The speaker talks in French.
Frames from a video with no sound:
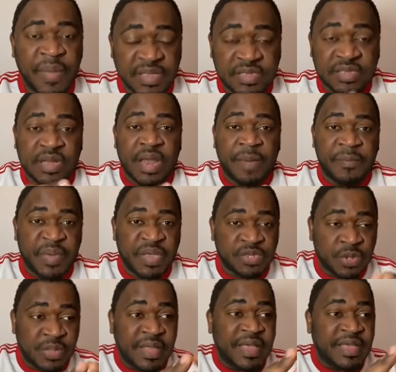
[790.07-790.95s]
Parce que la
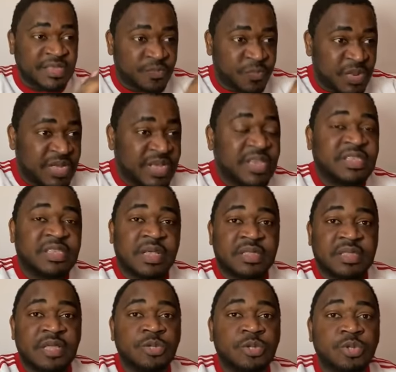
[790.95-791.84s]
personne a expliqué
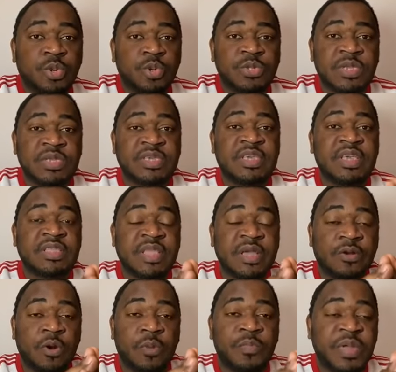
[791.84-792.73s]
certaines choses qui
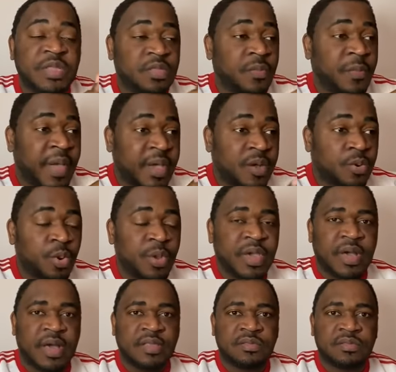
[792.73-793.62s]
étaient complètement
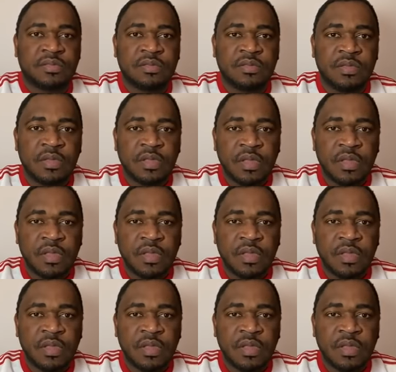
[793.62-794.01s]
incohérentes.